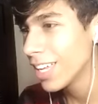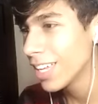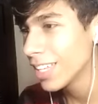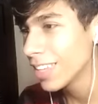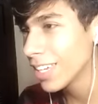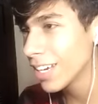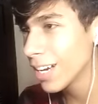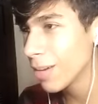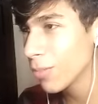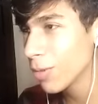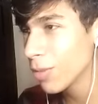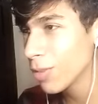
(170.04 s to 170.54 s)

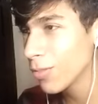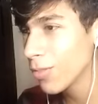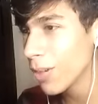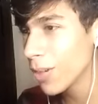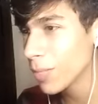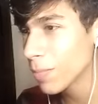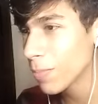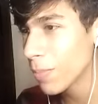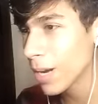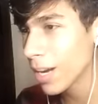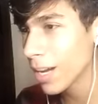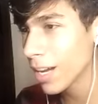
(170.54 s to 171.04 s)
Estaria muito
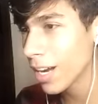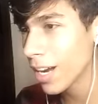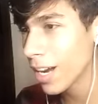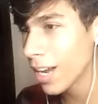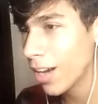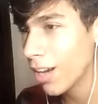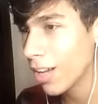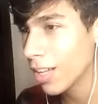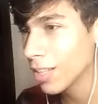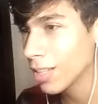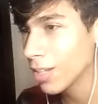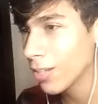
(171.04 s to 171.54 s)
fácil pra ganhar.
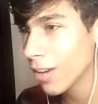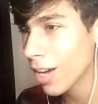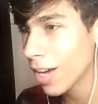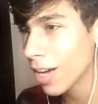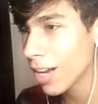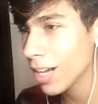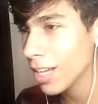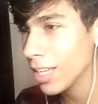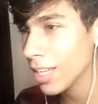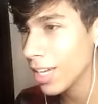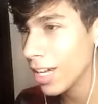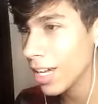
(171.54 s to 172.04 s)
Ó, tem um cara
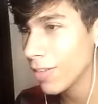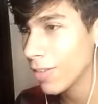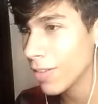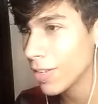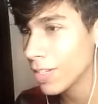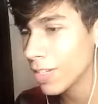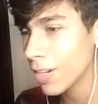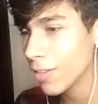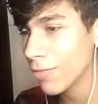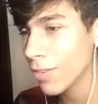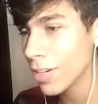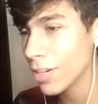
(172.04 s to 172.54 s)
ali. Ali vai
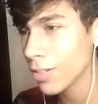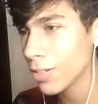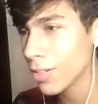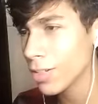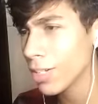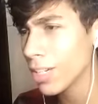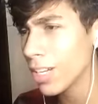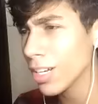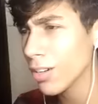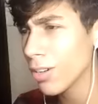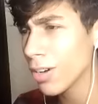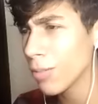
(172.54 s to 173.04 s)
tirar flecha. Não
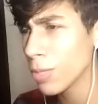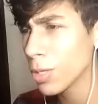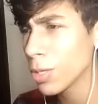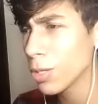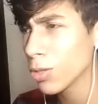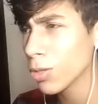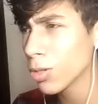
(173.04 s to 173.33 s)
atira não, amigão.